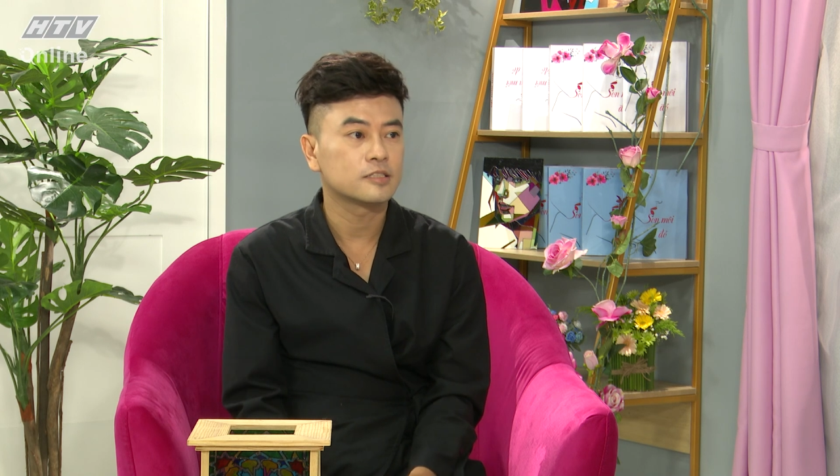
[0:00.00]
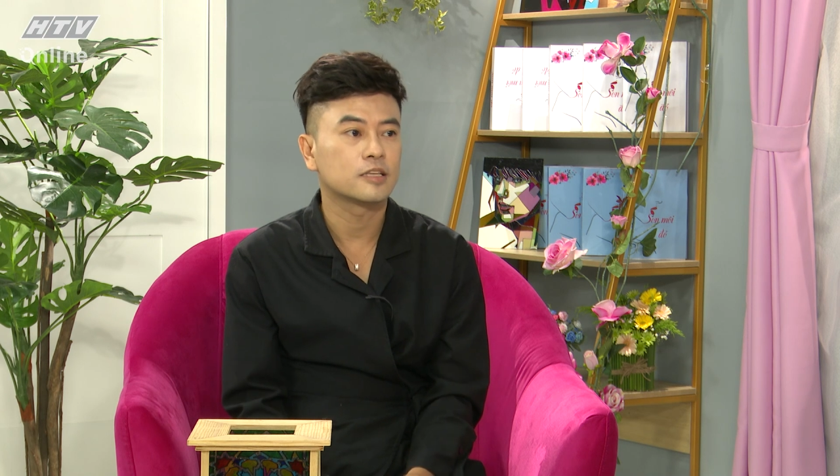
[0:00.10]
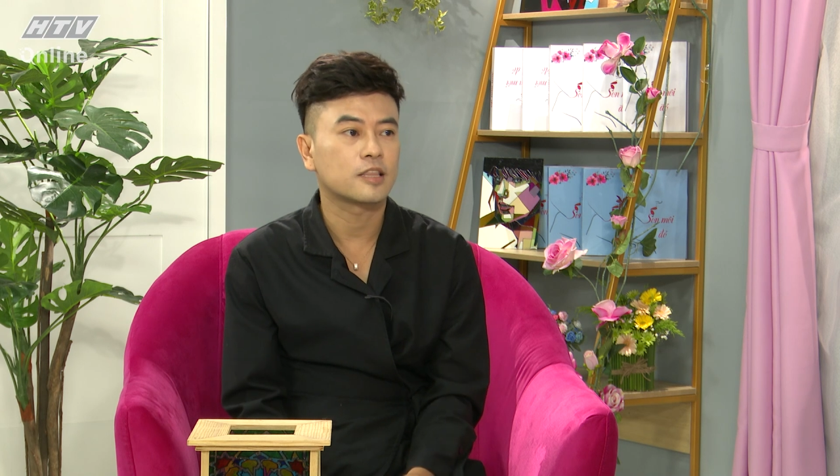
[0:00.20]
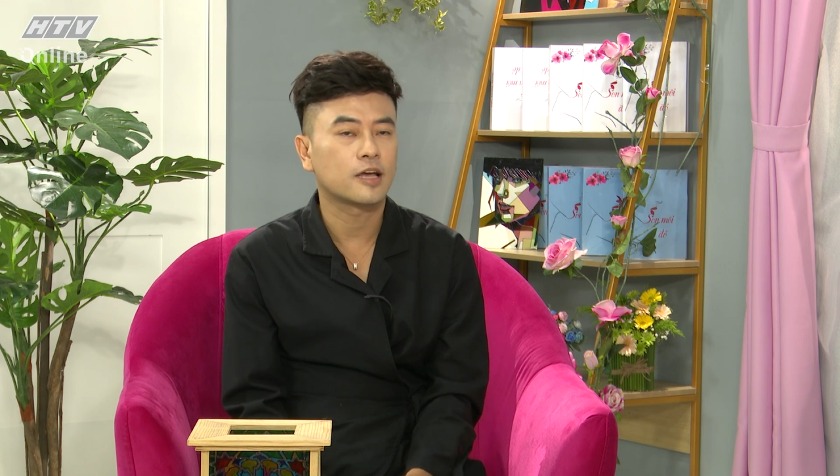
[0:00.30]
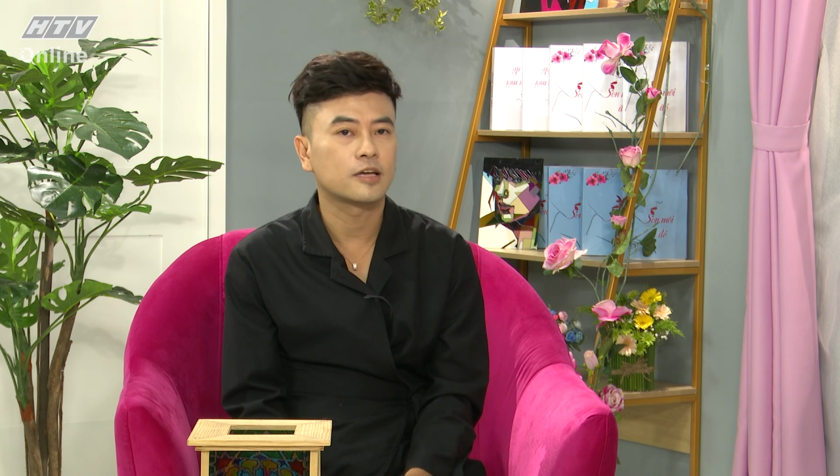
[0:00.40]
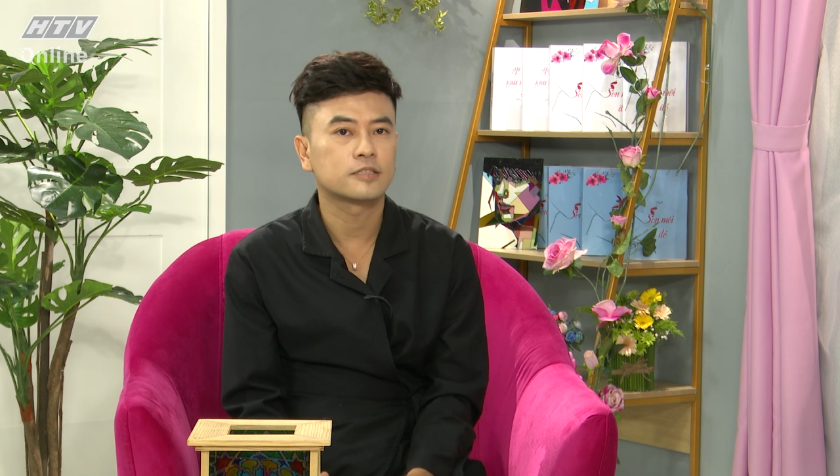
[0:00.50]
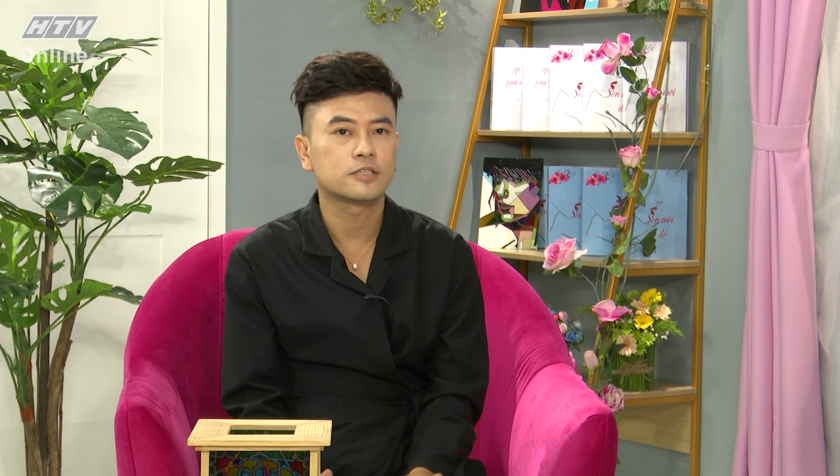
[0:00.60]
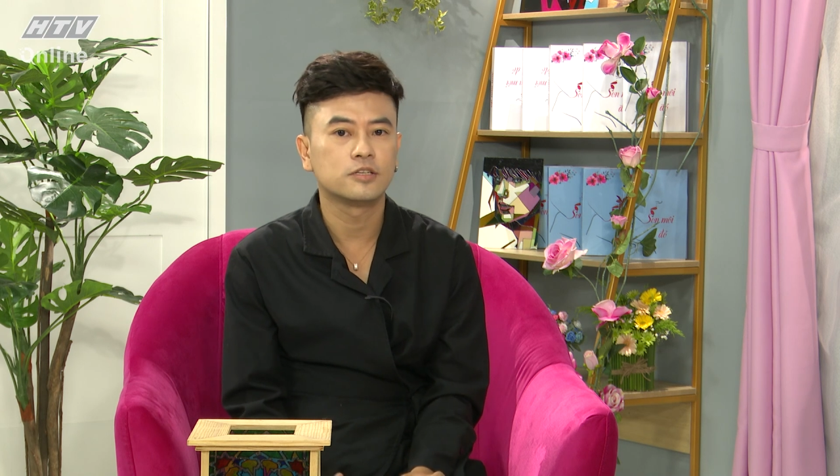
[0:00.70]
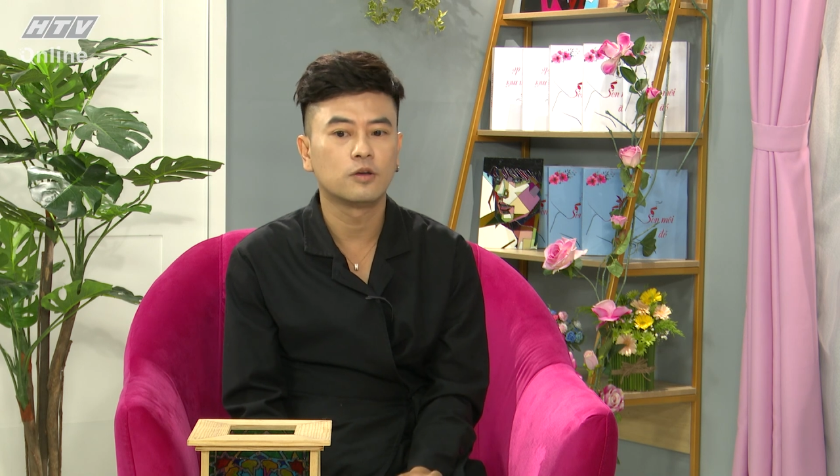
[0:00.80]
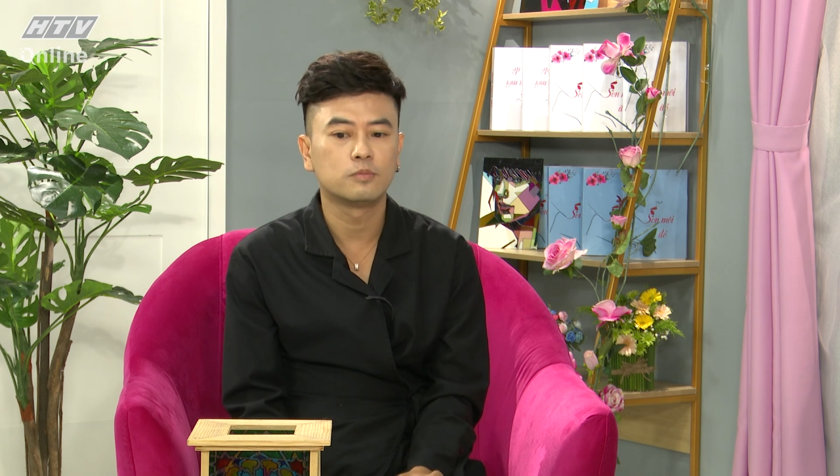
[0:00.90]
người ta
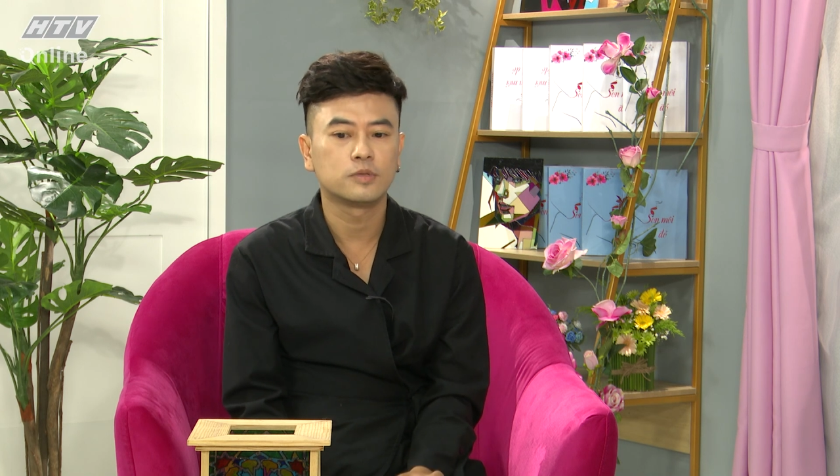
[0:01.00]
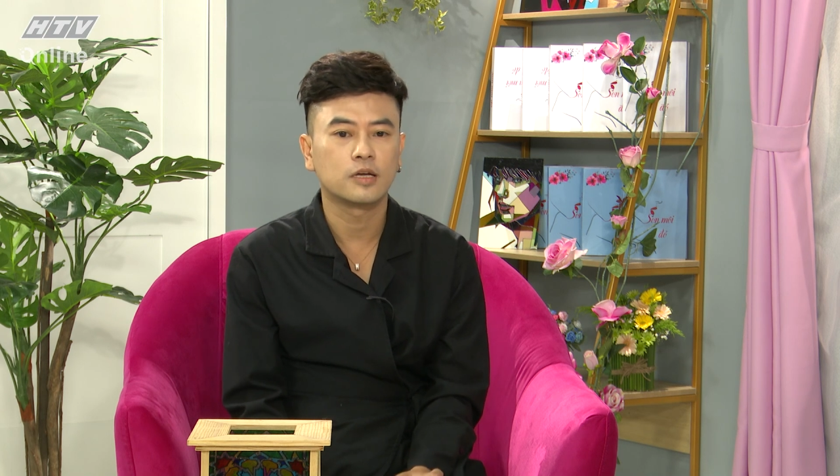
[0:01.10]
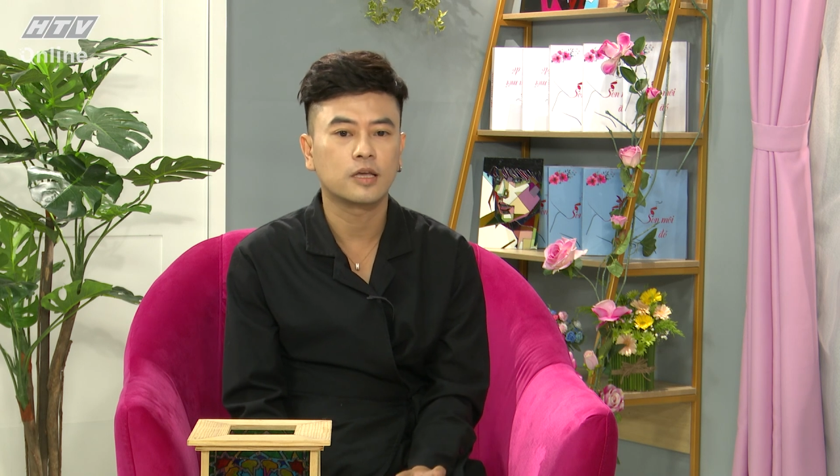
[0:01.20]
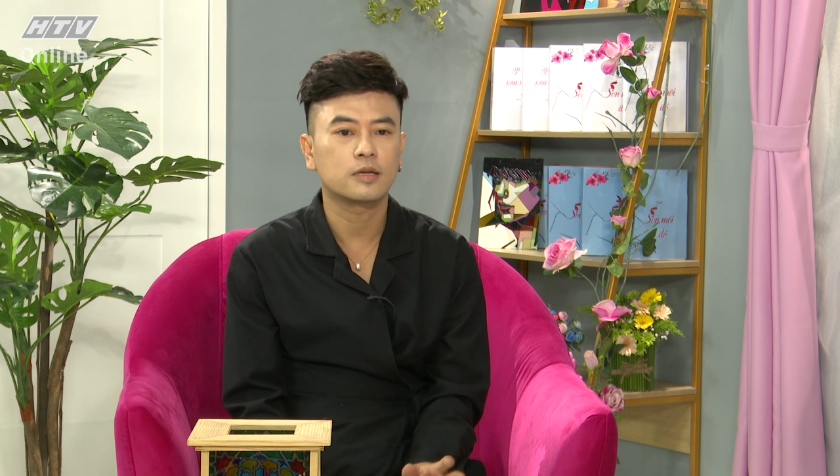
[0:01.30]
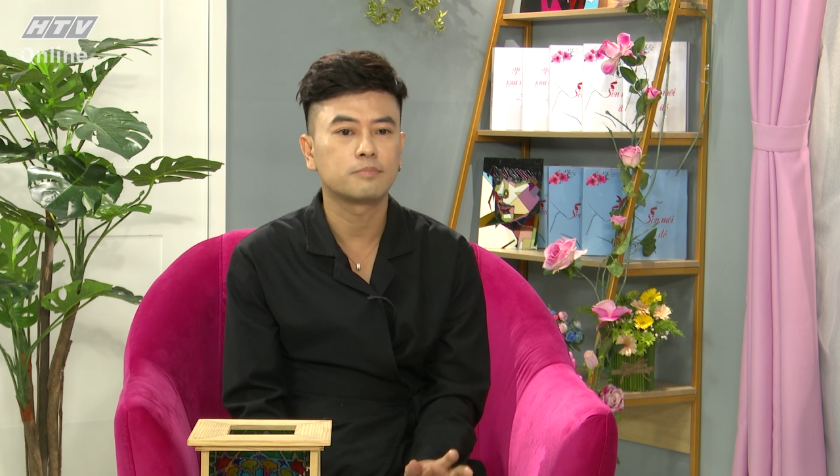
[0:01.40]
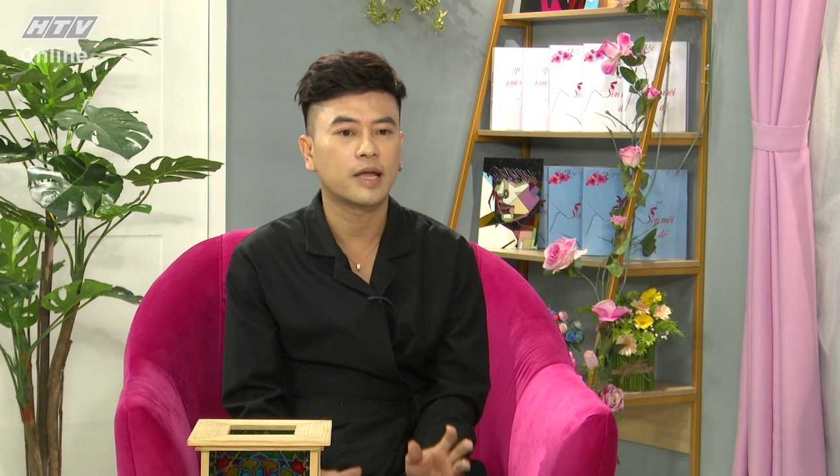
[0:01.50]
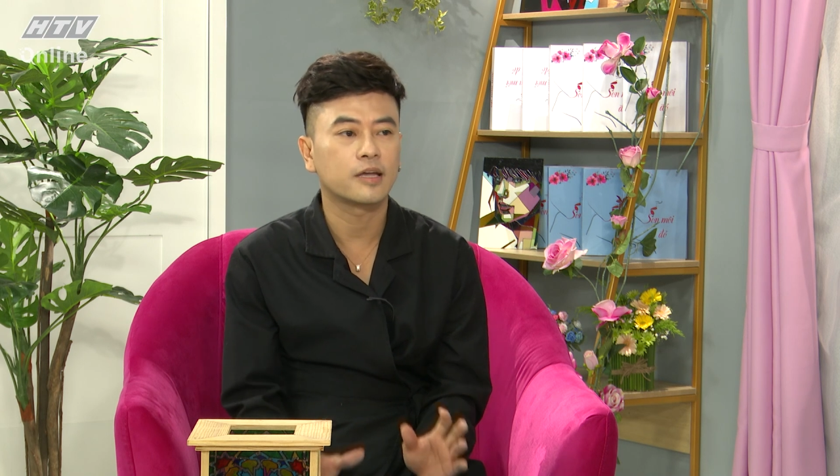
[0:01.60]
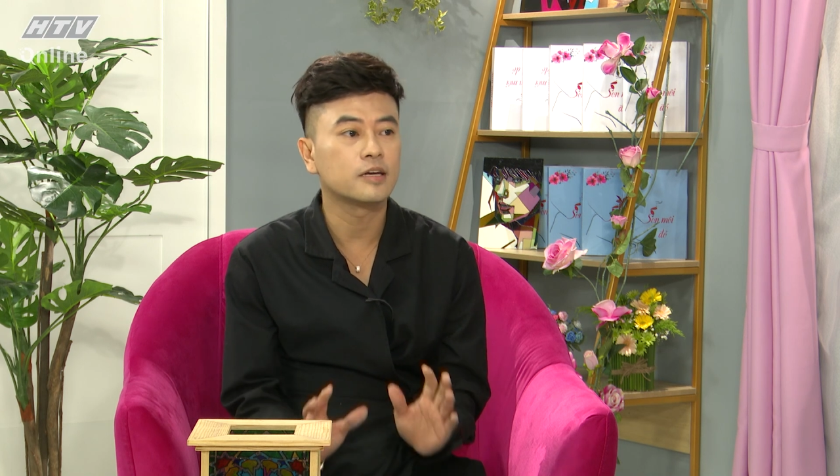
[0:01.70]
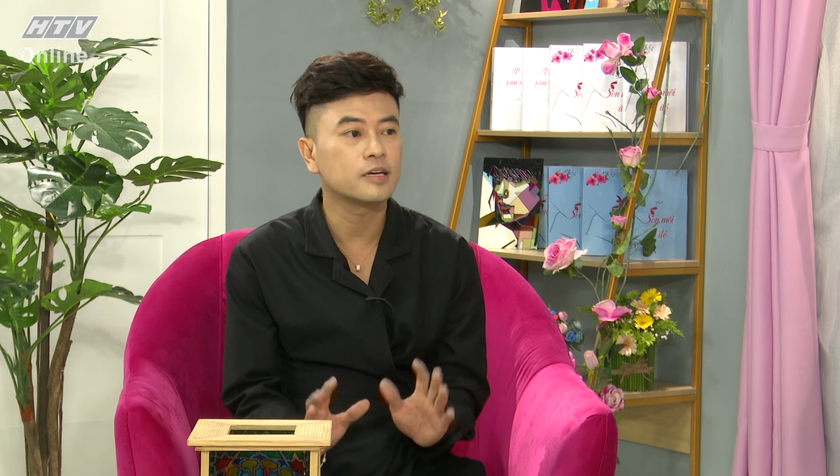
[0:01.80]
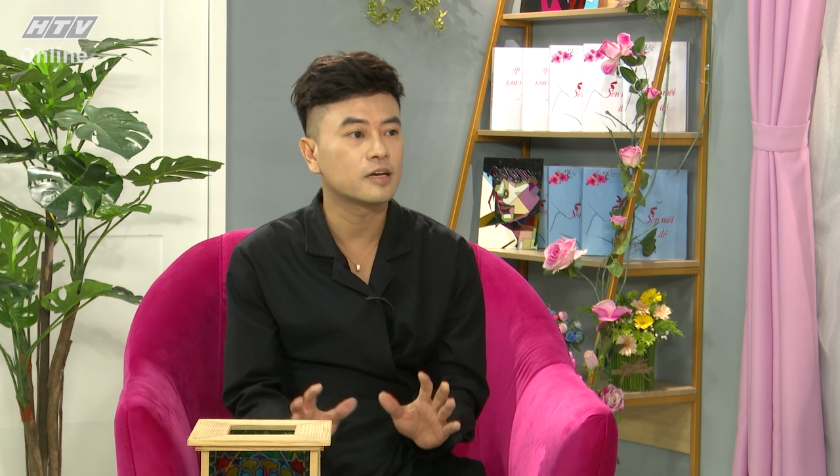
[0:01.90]
sử dụng những cái
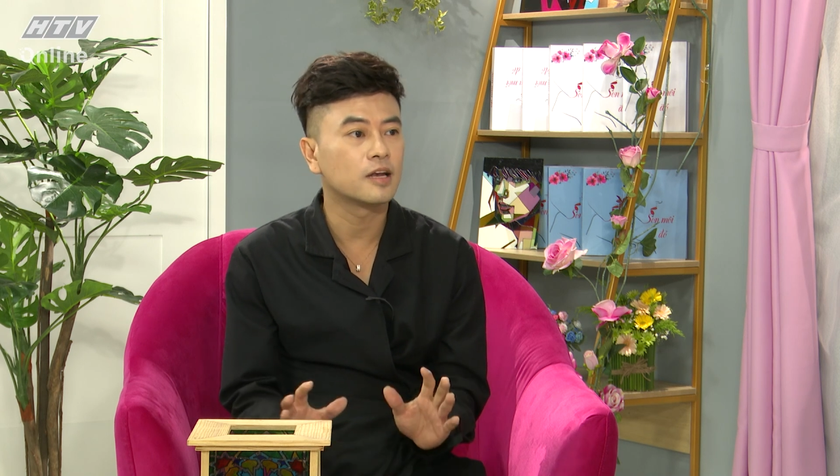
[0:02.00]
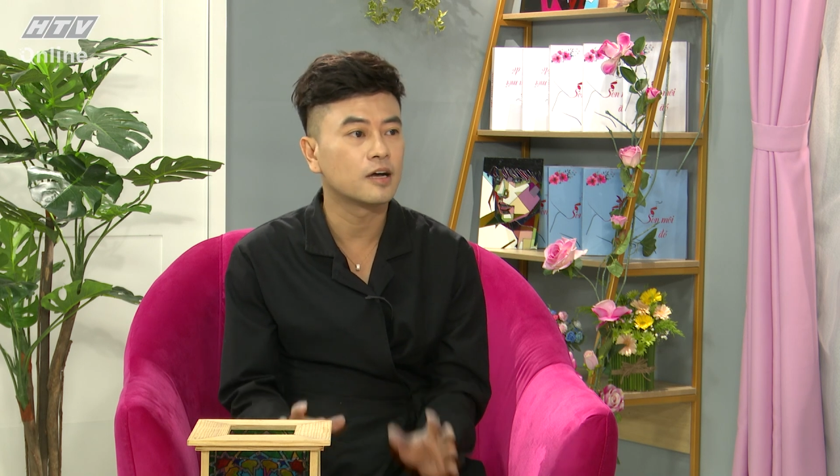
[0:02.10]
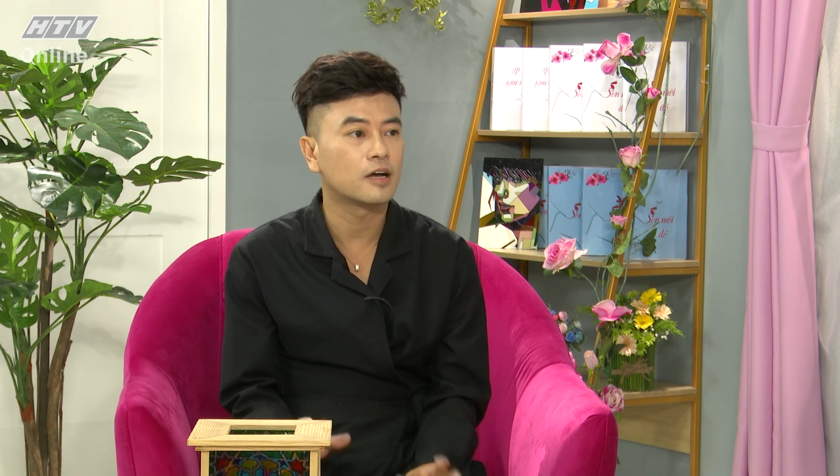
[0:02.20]
mảng kính lơ,